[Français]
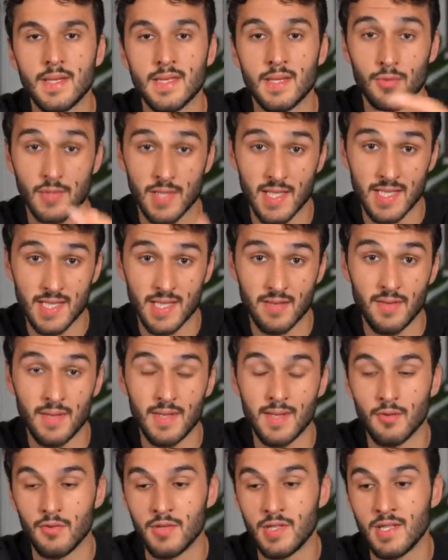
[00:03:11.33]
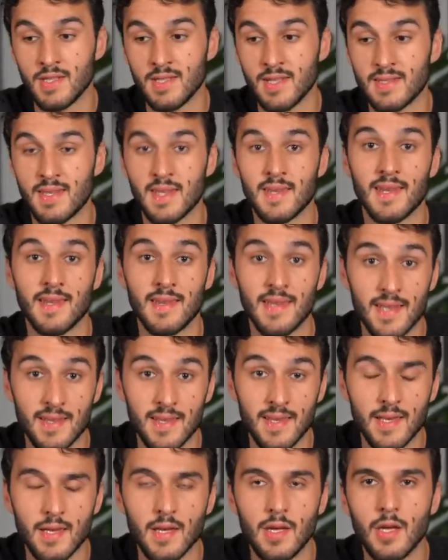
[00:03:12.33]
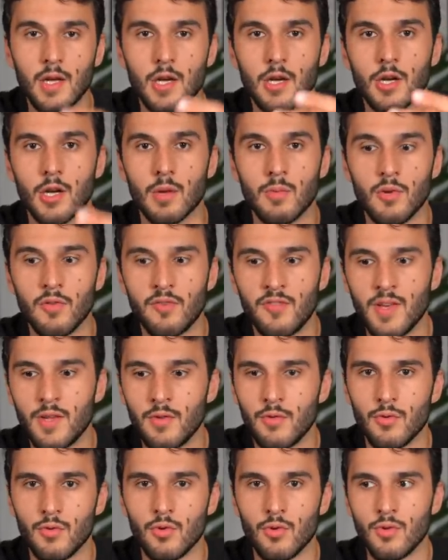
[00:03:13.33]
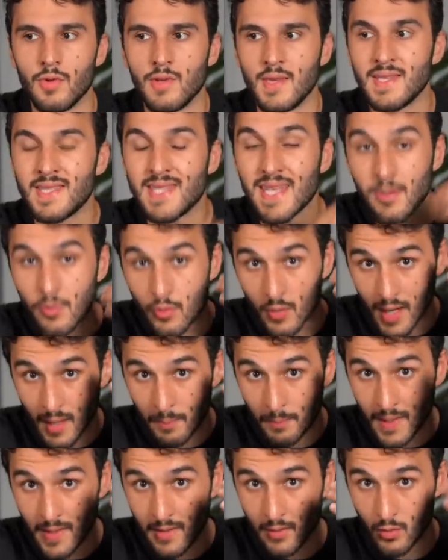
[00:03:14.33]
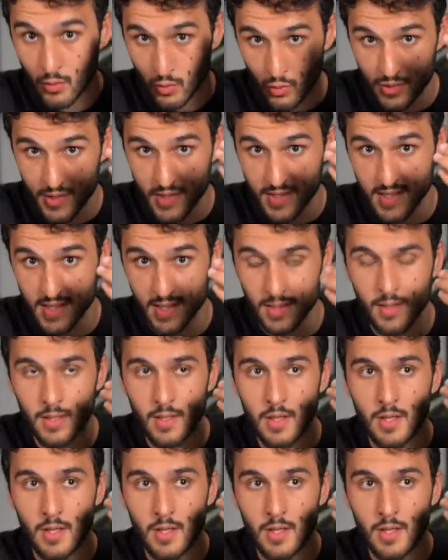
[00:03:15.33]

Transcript: C'est pour ça que je t'invite à utiliser certaines techniques, comme le fait d'essayer de, te rappeler au quotidien,